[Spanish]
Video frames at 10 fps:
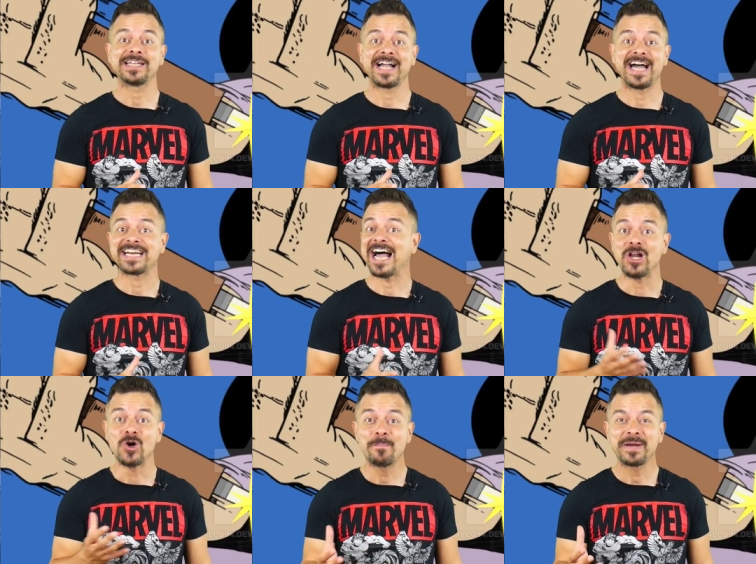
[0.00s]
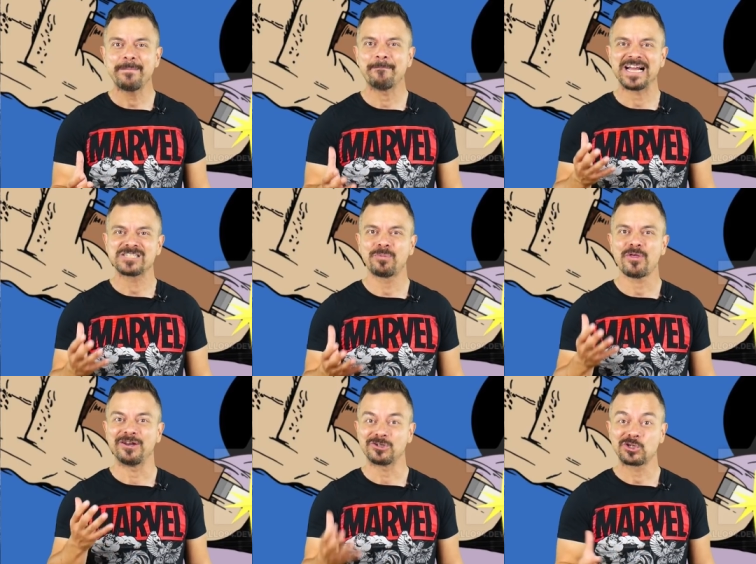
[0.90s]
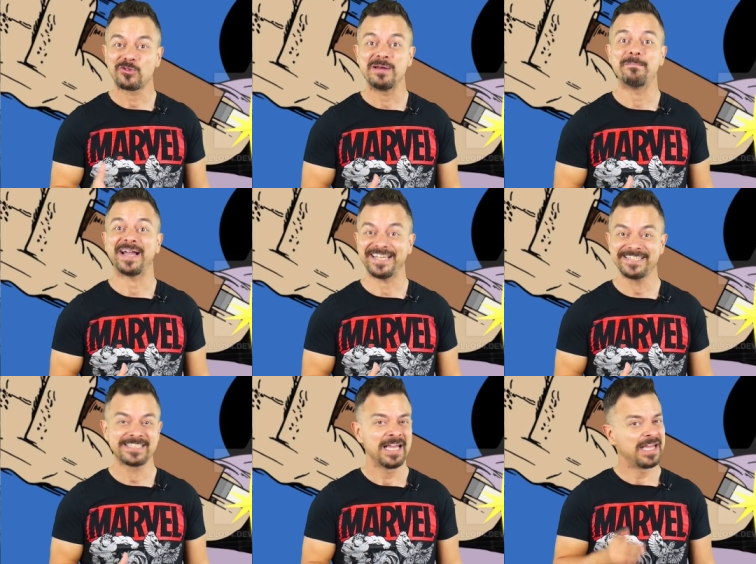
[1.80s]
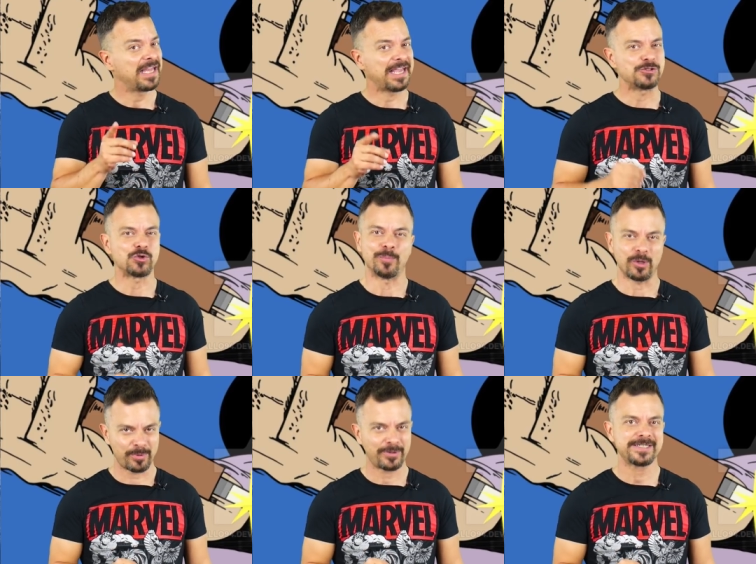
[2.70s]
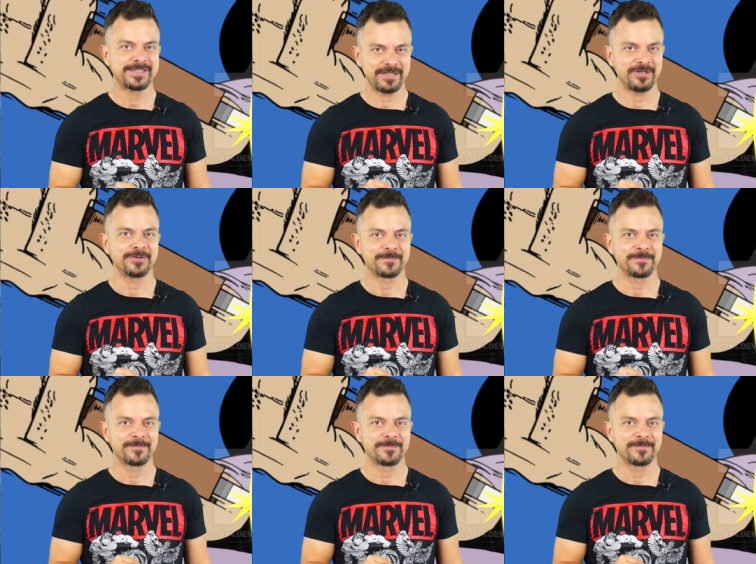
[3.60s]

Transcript: atacar al hombre más poderoso del país en su propio castillo.